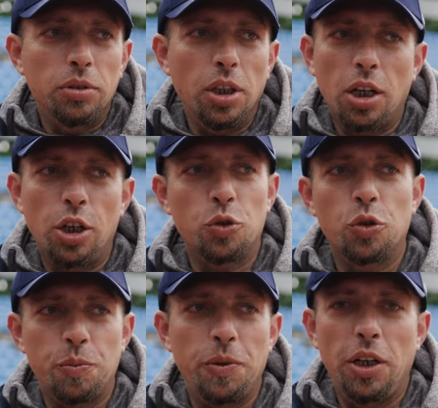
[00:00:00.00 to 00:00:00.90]
da kann
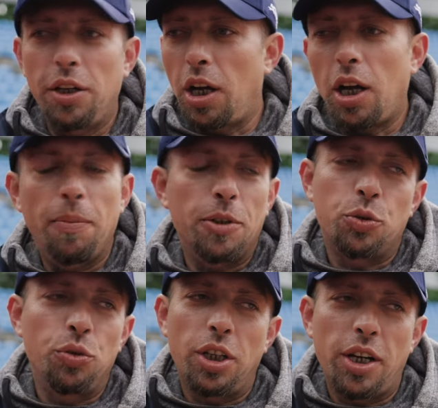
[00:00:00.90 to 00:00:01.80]
schon Spiele nach halber
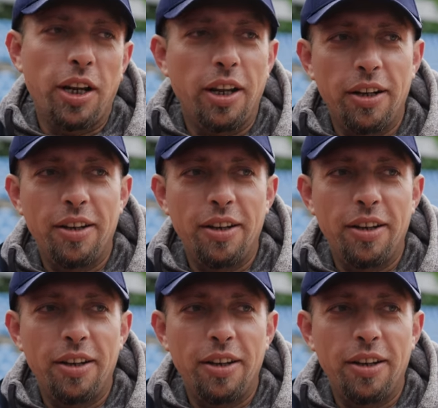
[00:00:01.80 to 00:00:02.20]
Stunde regeln.